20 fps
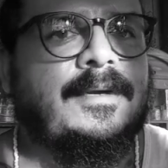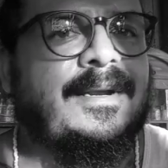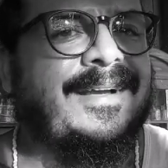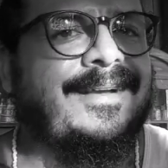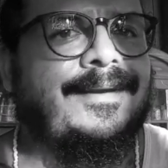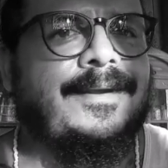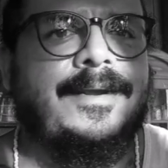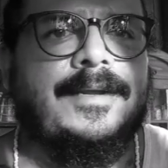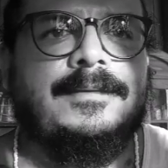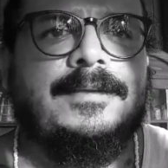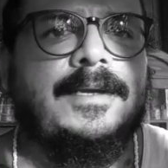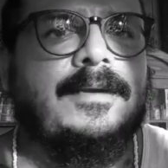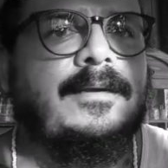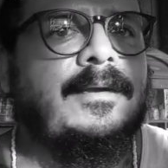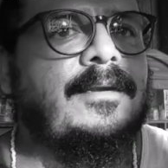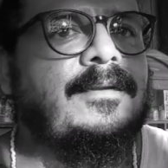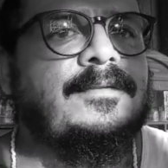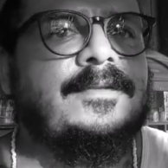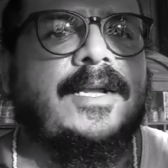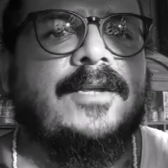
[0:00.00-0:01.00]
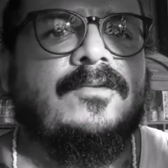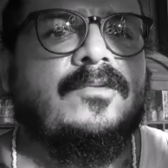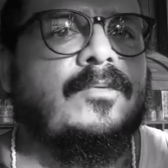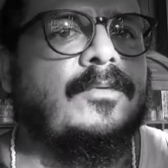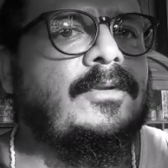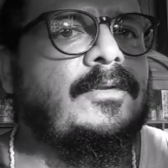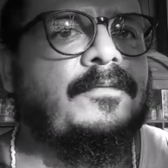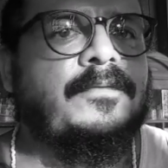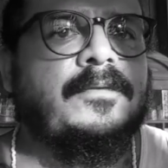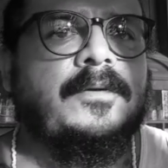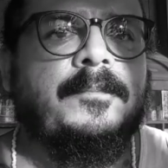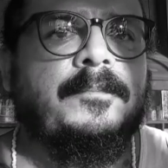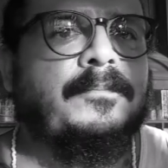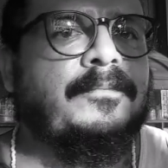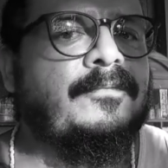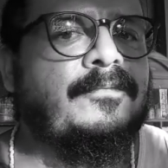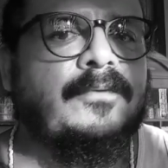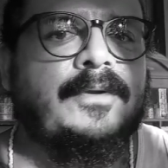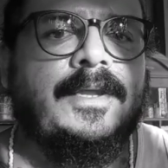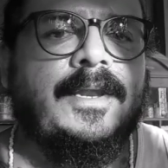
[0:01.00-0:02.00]
Cara, e catei aqueles 10 pontos, fui,
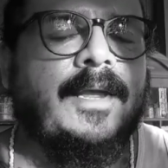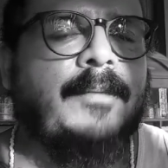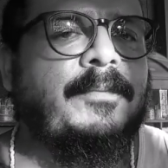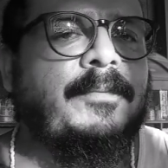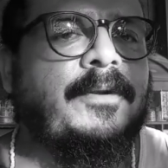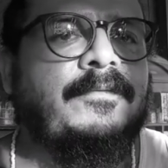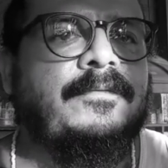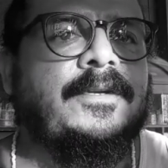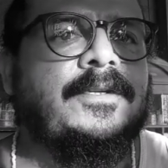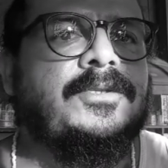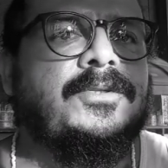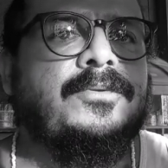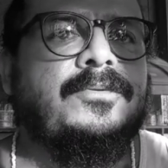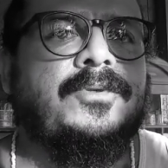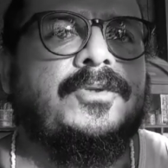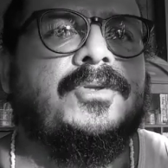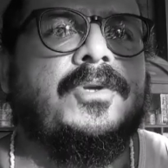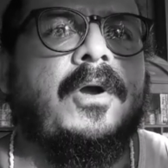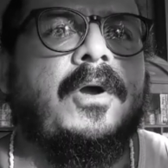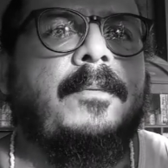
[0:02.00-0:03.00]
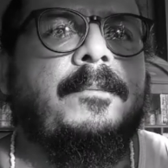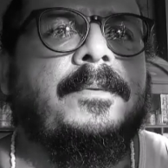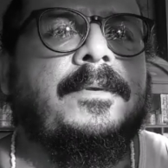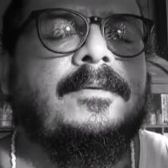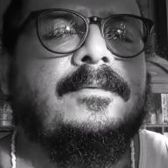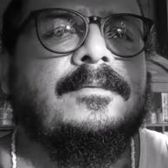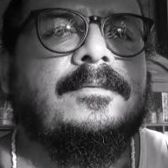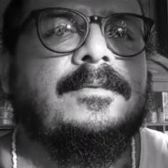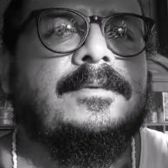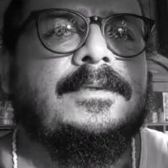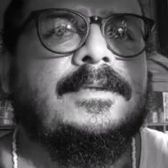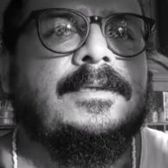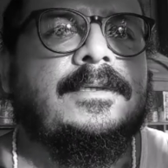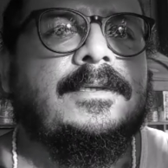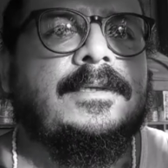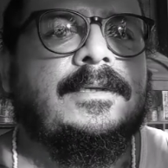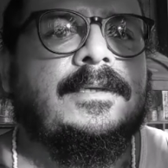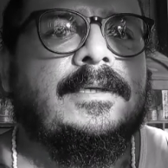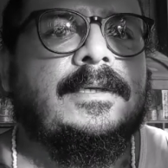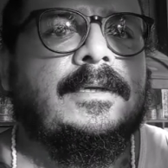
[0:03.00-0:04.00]
fui lá pra frente do shopping
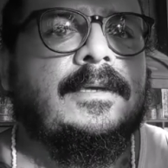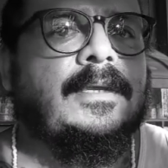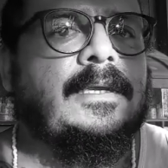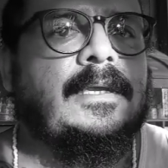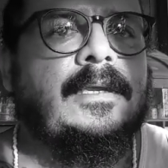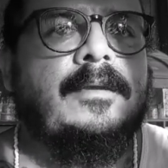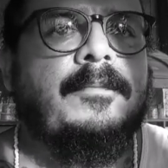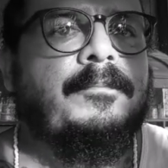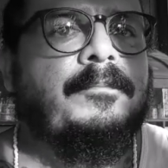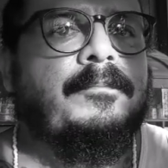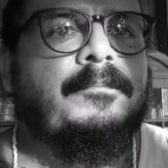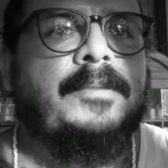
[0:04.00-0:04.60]
e